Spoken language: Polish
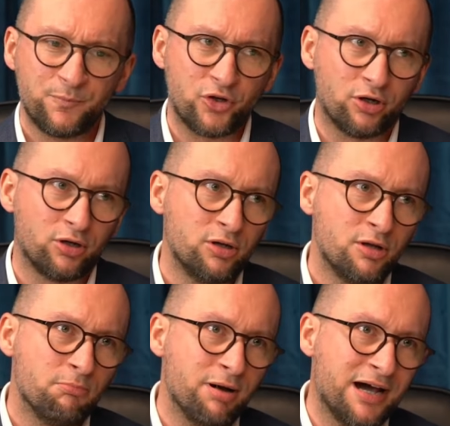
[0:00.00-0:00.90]
to
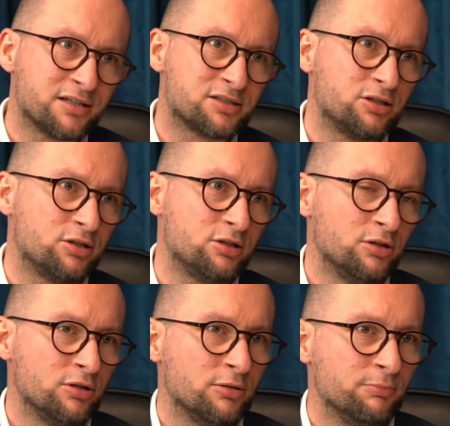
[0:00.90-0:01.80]
bardzo
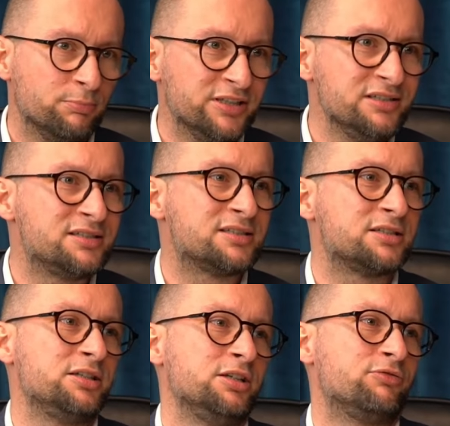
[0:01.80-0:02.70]

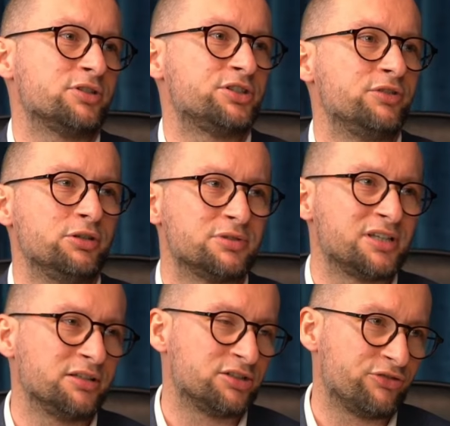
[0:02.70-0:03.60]
bliski i właściwie
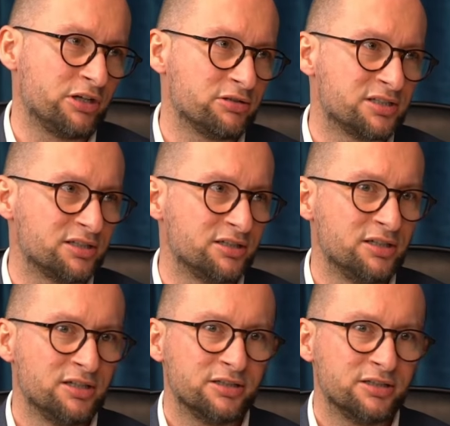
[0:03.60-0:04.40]
nieustannie trwający